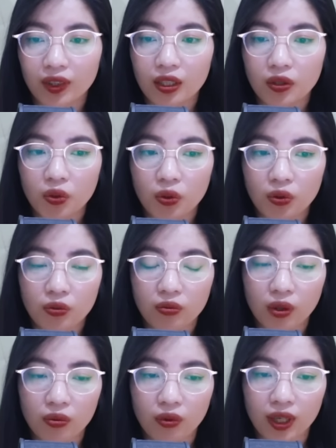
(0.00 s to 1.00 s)
Nhưng cô
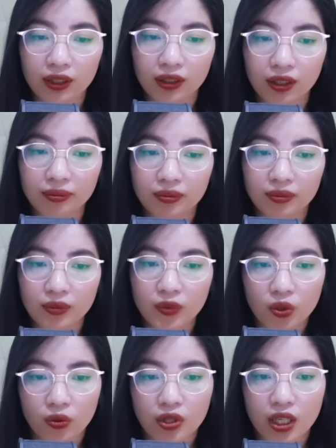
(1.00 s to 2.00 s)
cũng không quan tâm.
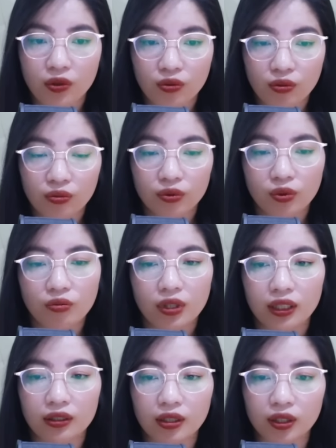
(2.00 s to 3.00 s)
Dù gì Dũng cũng
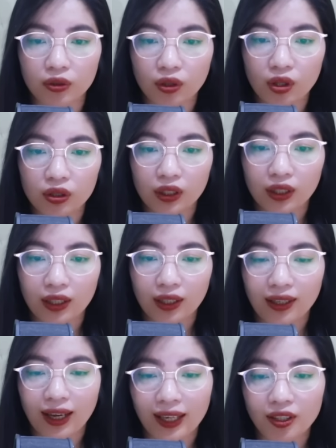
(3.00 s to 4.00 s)
là người tốt.
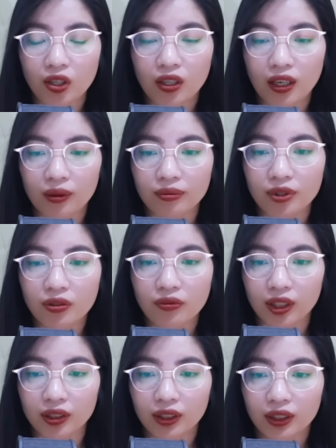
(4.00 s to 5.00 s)
Anh có lòng như
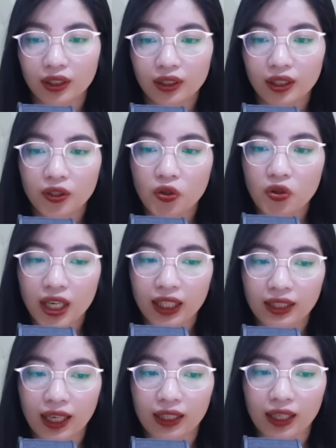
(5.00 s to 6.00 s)
vậy thì cô
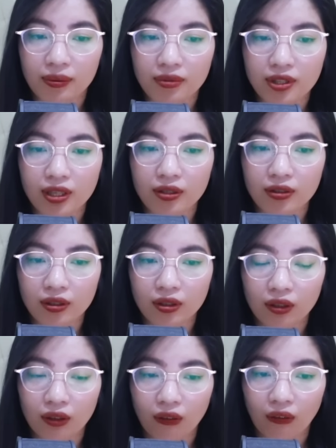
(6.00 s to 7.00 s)
ngăn cản làm gì
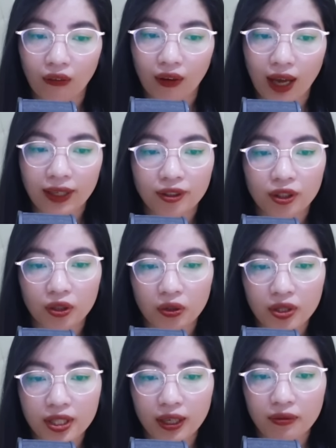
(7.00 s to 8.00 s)
chứ. Anh còn
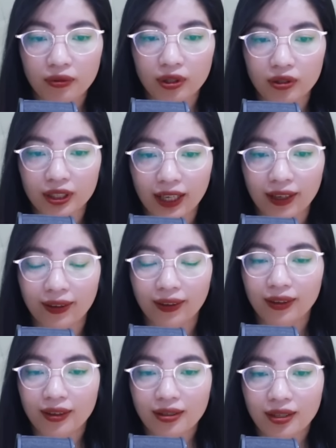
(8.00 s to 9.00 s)
lôi sách vở ra
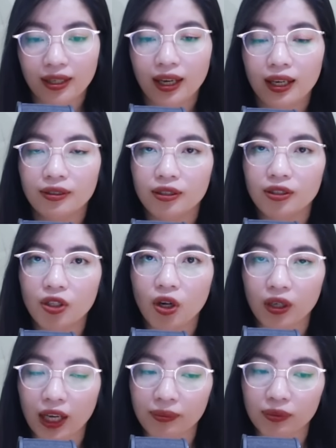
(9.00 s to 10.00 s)
dạy hai đứa
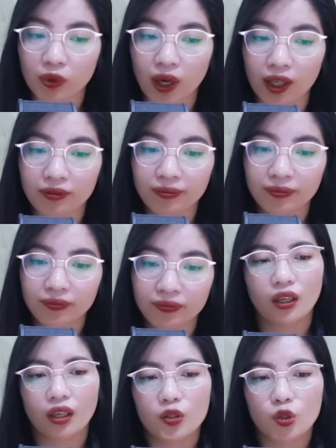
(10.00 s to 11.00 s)
nhỏ làm toán.
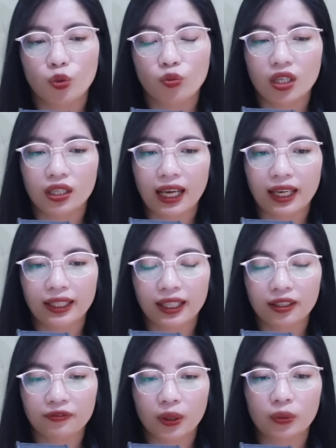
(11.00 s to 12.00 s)
Dũng ở lại
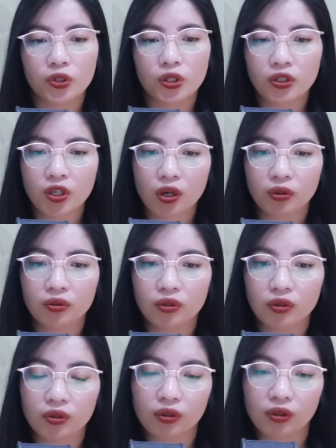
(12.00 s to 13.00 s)
căn phòng trọ nhỏ
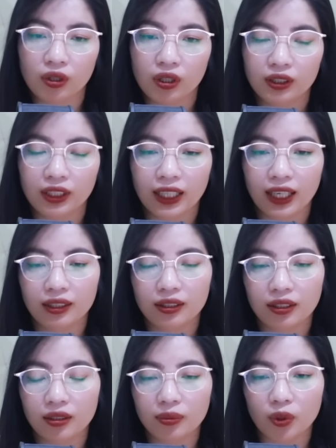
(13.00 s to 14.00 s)
của cô để
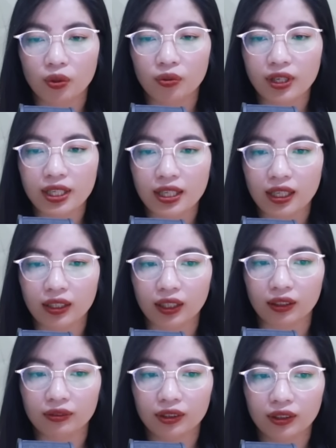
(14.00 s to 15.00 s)
ăn cơm cùng với gia
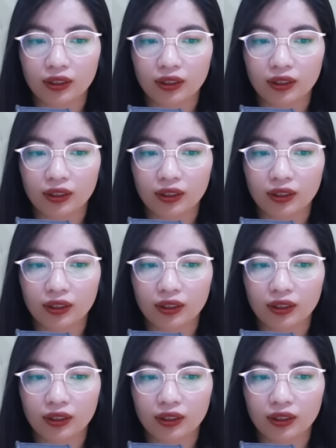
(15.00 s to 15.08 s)
đình.